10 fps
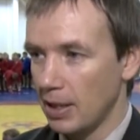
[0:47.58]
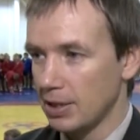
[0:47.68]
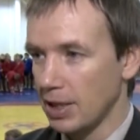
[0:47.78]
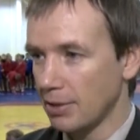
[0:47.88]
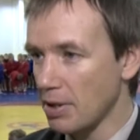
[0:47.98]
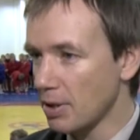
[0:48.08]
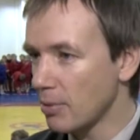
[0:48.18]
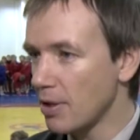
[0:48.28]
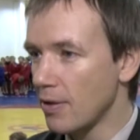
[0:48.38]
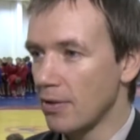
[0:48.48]
Соответственно,
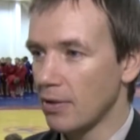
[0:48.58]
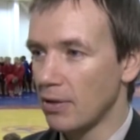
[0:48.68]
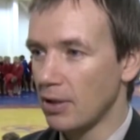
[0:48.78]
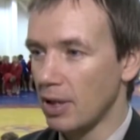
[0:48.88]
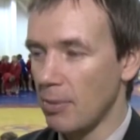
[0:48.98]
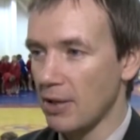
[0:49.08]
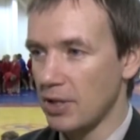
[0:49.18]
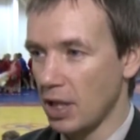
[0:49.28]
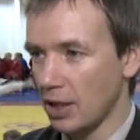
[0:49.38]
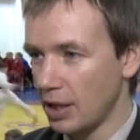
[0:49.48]
мы э, ребят
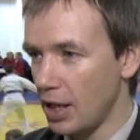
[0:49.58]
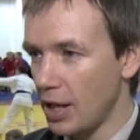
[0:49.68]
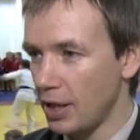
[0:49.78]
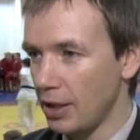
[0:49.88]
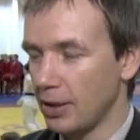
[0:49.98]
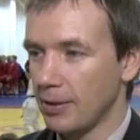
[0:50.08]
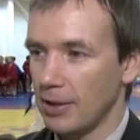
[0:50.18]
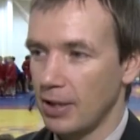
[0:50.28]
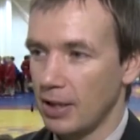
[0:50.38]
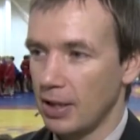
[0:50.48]
всех отделений
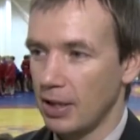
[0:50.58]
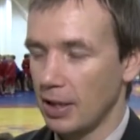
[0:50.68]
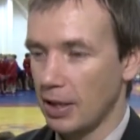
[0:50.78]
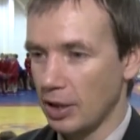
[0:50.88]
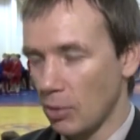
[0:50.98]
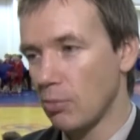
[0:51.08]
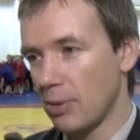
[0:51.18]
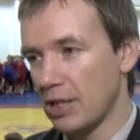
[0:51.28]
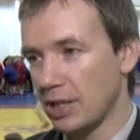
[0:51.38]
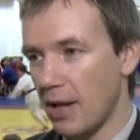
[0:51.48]
Э, хотим
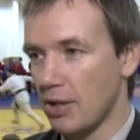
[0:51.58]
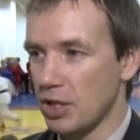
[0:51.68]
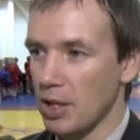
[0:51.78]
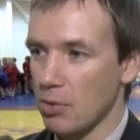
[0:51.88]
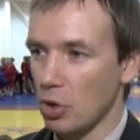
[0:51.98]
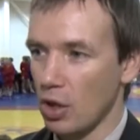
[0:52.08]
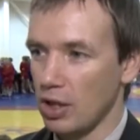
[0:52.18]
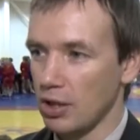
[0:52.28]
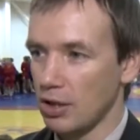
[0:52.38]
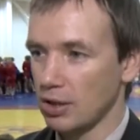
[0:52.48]
поздравить с тем, что
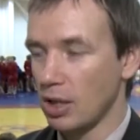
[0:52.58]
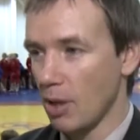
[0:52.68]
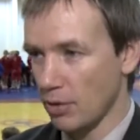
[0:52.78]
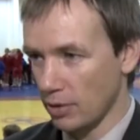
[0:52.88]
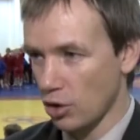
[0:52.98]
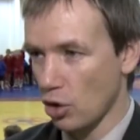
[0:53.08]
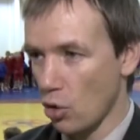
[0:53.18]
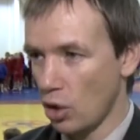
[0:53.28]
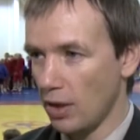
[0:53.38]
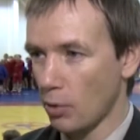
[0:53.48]
они занимаются в нашей
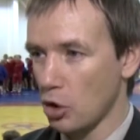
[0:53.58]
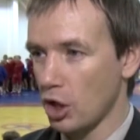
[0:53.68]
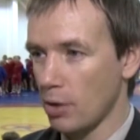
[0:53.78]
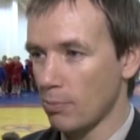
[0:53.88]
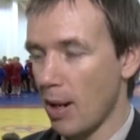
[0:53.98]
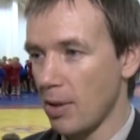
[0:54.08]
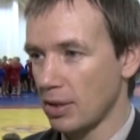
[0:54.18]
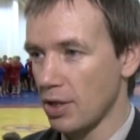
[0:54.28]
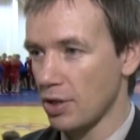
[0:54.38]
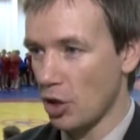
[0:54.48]
школе, вручить им
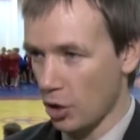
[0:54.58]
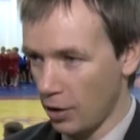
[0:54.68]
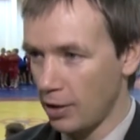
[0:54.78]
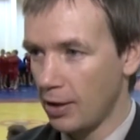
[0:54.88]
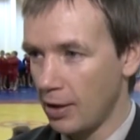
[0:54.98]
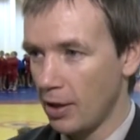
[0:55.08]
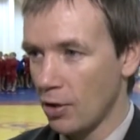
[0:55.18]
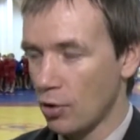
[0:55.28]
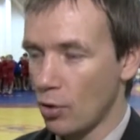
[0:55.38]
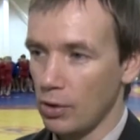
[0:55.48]
памятные значки
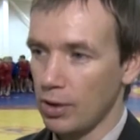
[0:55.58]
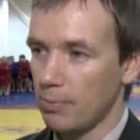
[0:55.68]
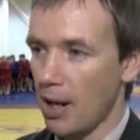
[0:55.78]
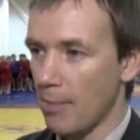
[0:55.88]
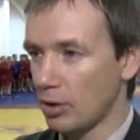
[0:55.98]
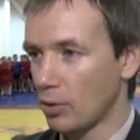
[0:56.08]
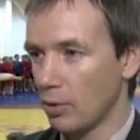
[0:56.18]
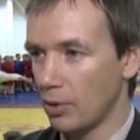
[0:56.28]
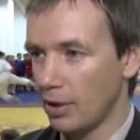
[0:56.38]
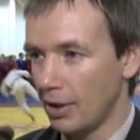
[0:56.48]
школы,
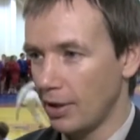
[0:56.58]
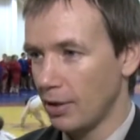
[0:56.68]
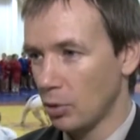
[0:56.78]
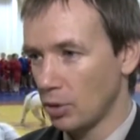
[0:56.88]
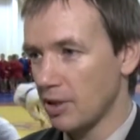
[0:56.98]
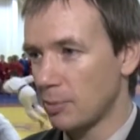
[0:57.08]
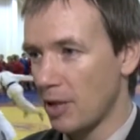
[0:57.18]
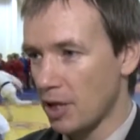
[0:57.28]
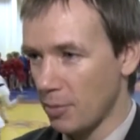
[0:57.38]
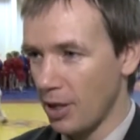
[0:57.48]
памятку юного
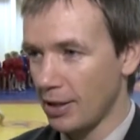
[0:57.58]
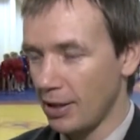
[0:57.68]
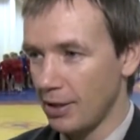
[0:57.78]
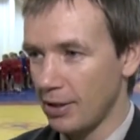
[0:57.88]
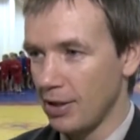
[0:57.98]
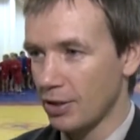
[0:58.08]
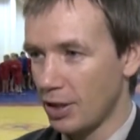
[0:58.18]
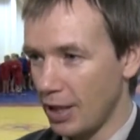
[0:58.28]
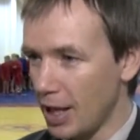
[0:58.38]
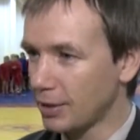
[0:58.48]
спортсмена с
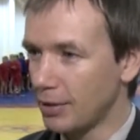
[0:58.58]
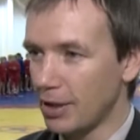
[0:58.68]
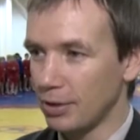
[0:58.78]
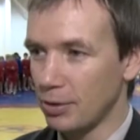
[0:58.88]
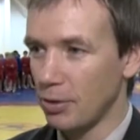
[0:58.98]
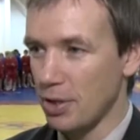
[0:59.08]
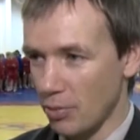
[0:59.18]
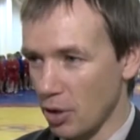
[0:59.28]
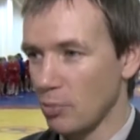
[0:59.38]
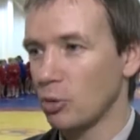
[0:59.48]
клятвой, которую они
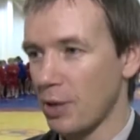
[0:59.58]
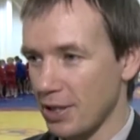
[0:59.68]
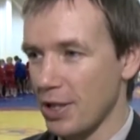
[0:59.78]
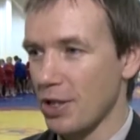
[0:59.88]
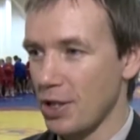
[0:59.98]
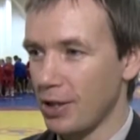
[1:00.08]
сегодня будут произносить.